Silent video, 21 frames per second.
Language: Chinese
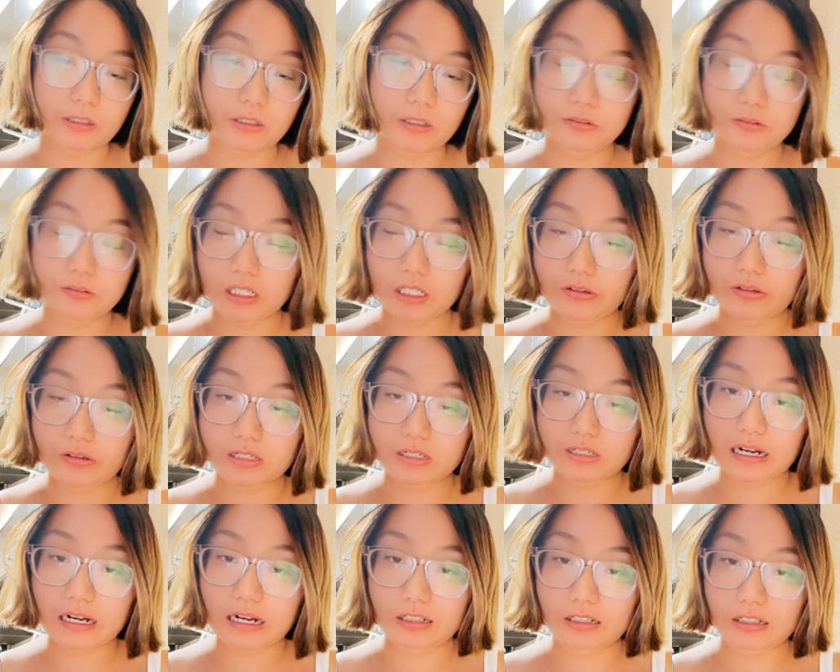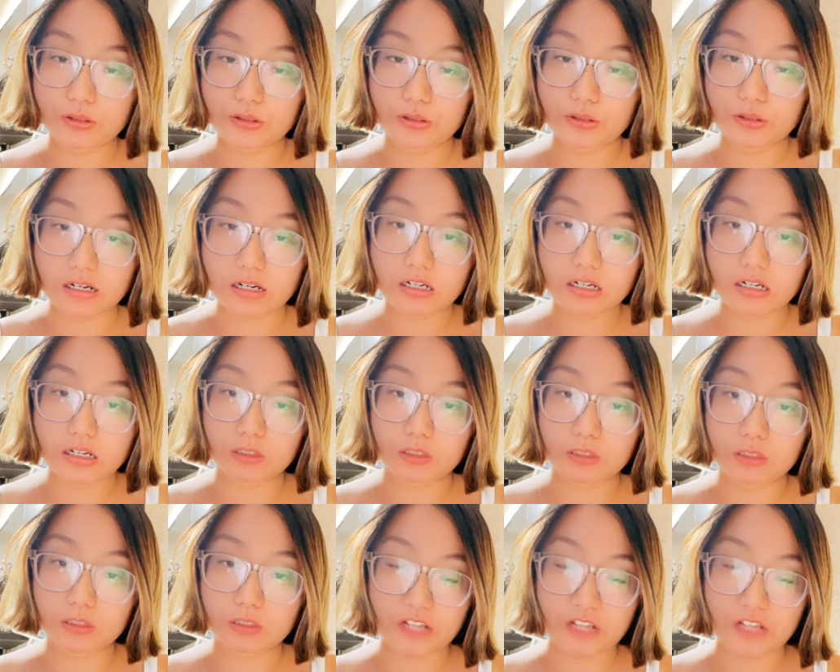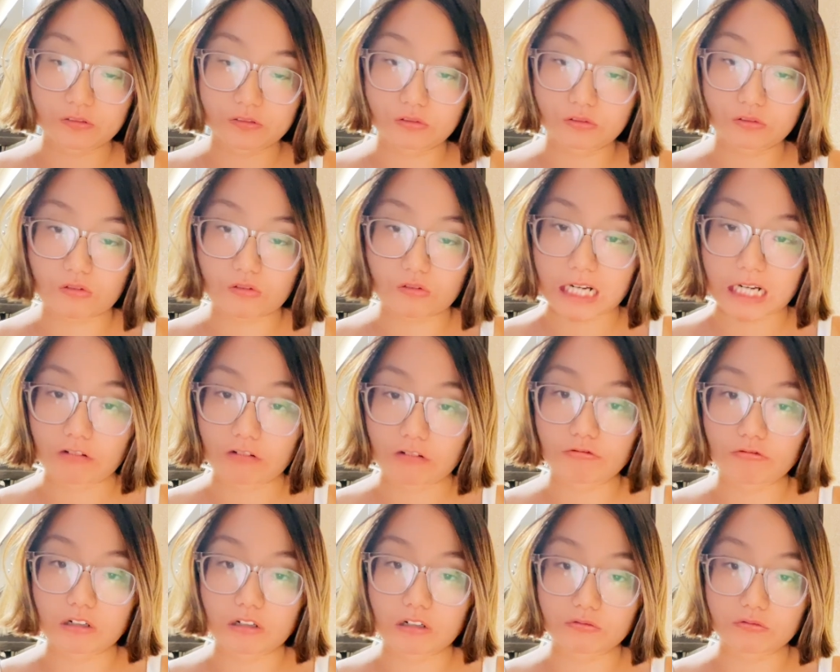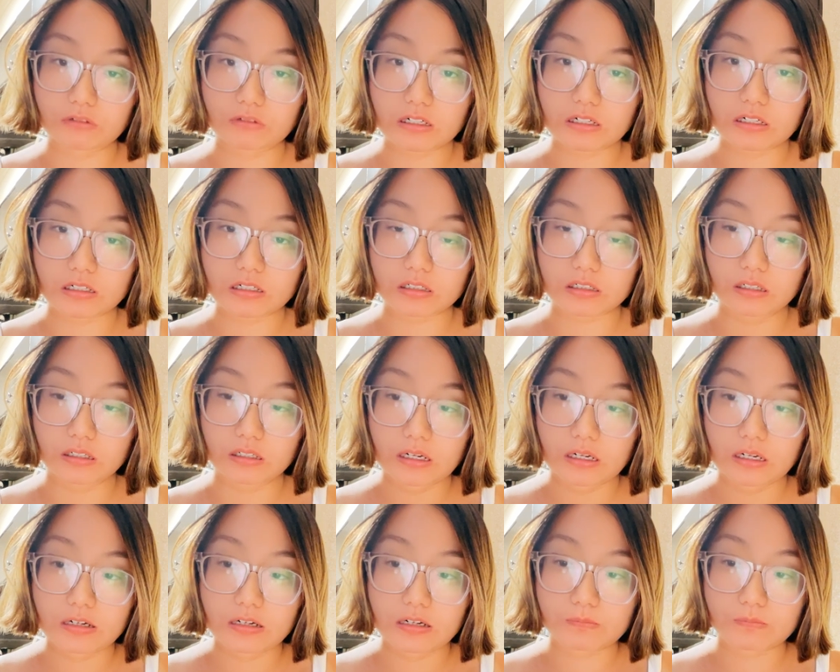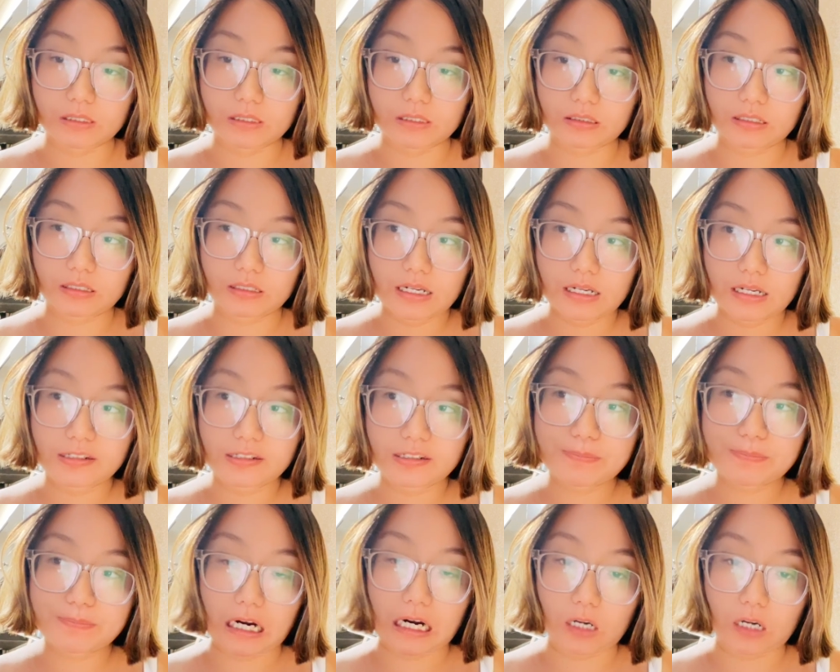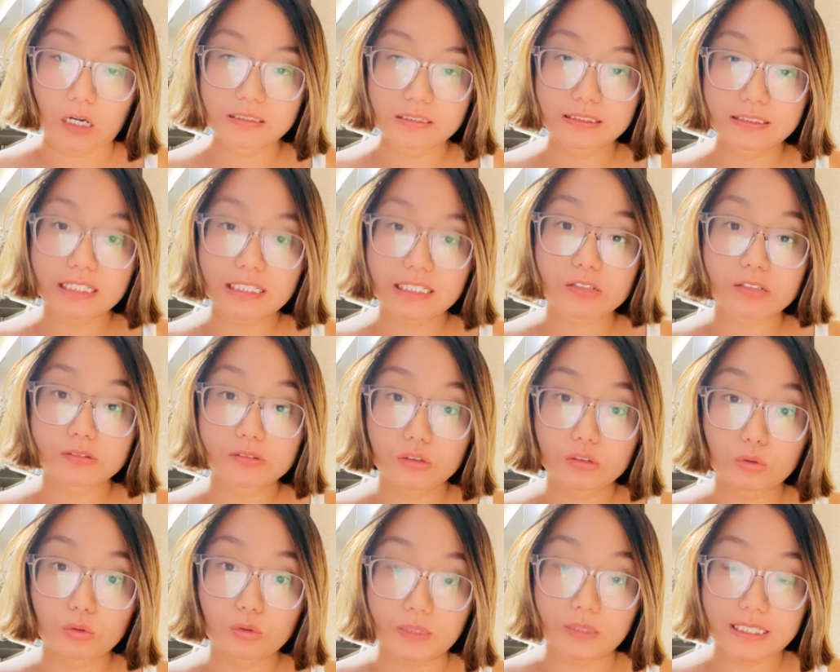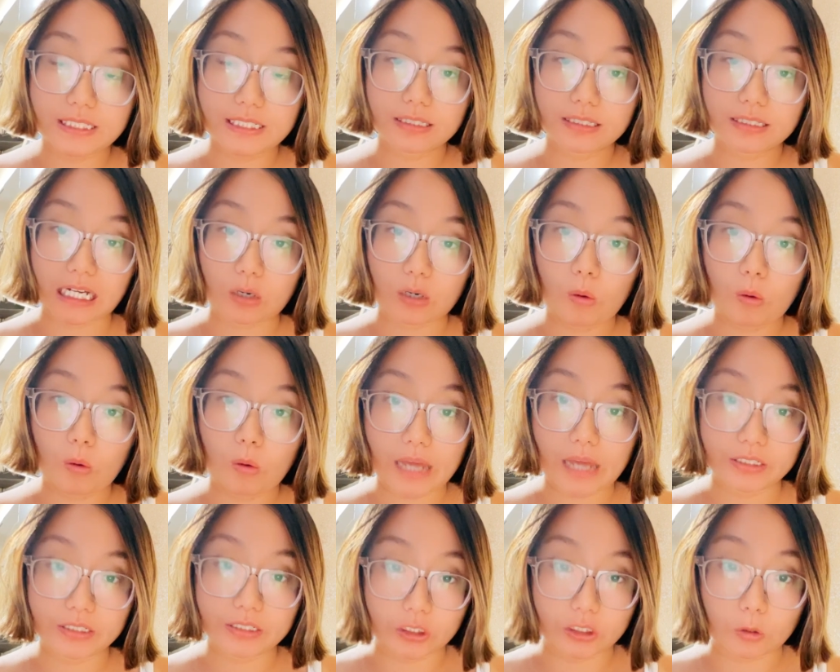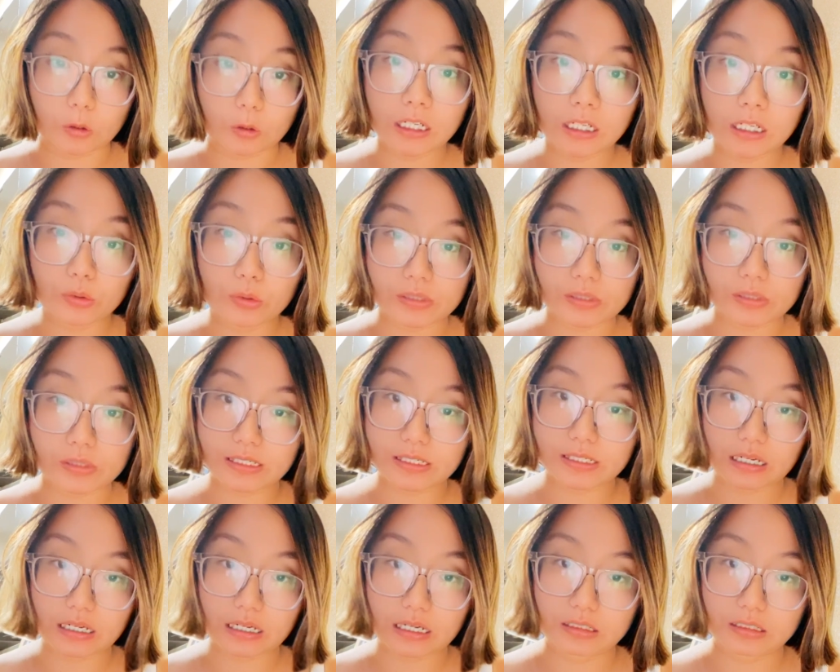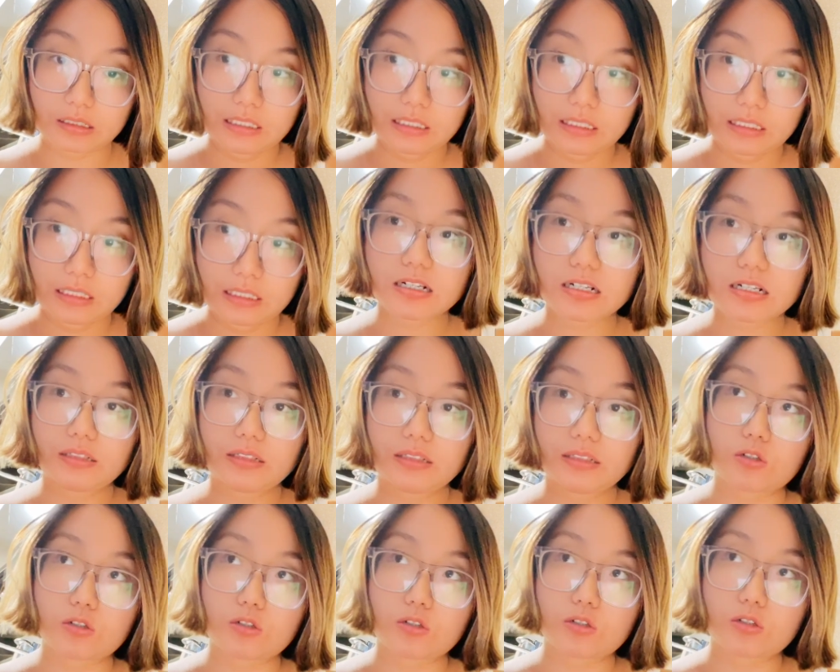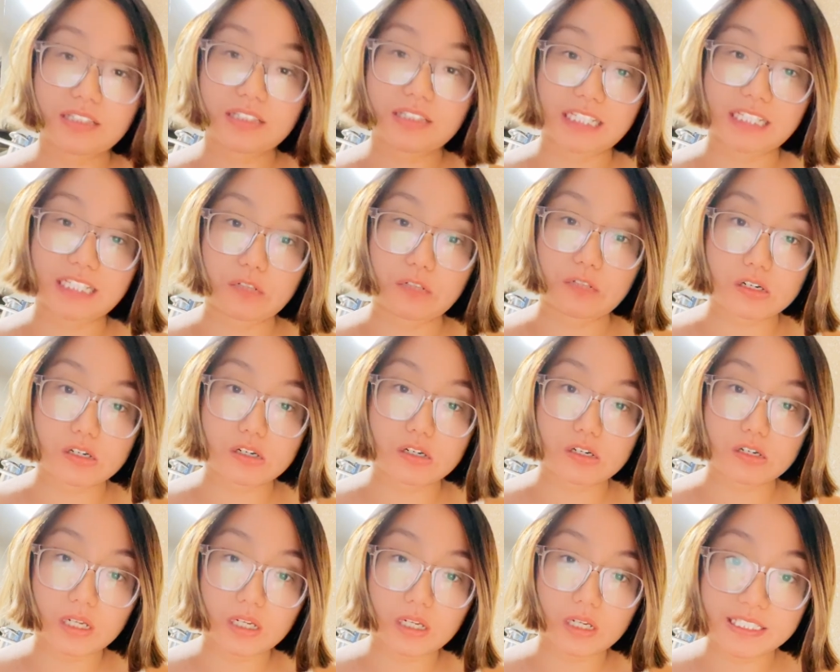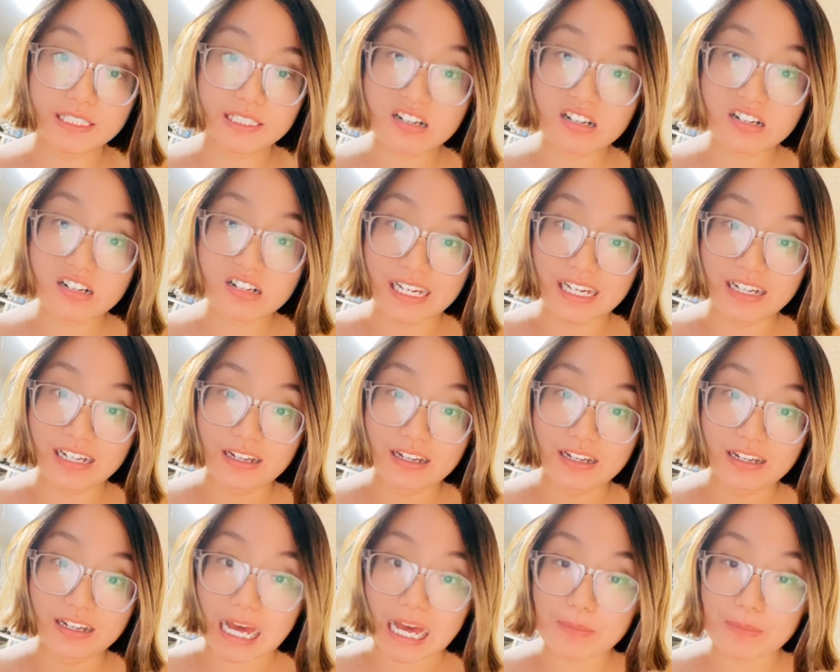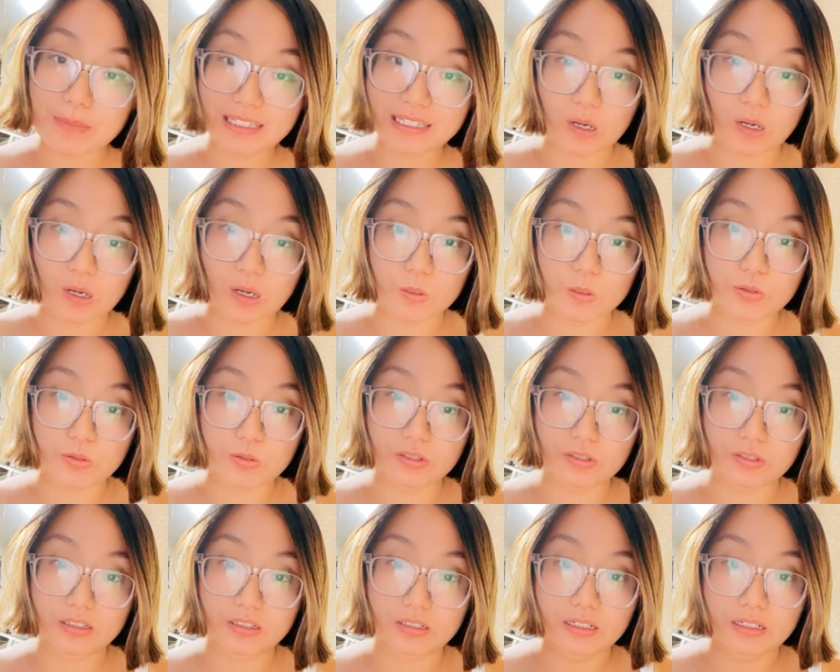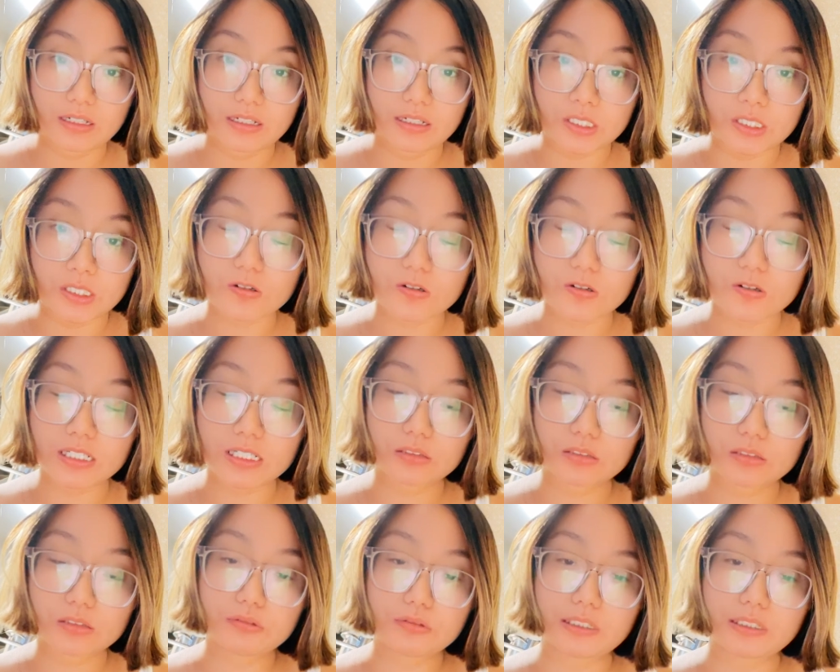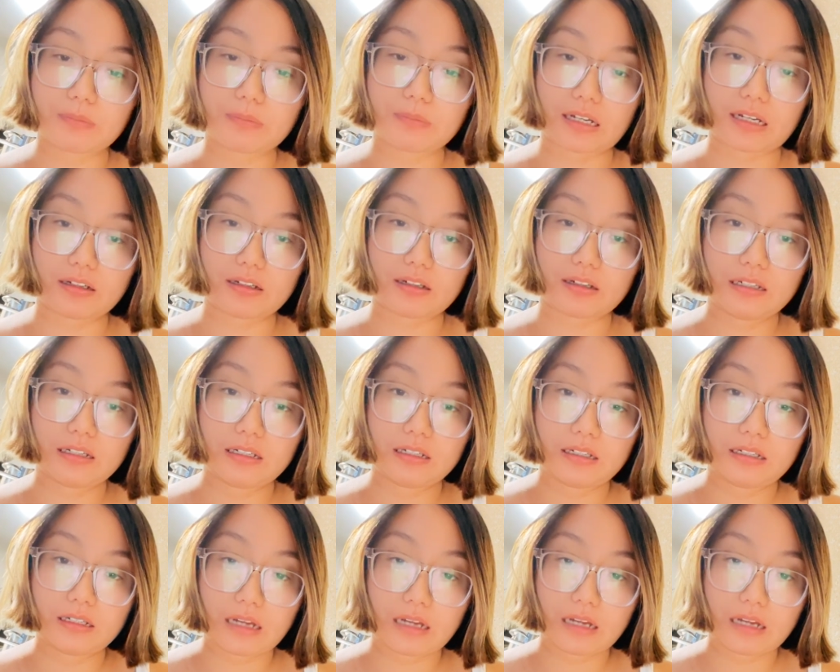日子，朋友圈就炸了，全是什么屠杀就是屠杀，勿忘国耻什么的。那你把俄罗斯当你的土地先拿回来呀，你有点勇气啊！加上你说要打台湾，说了七十年还没打过去，你就是一张嘴巴了。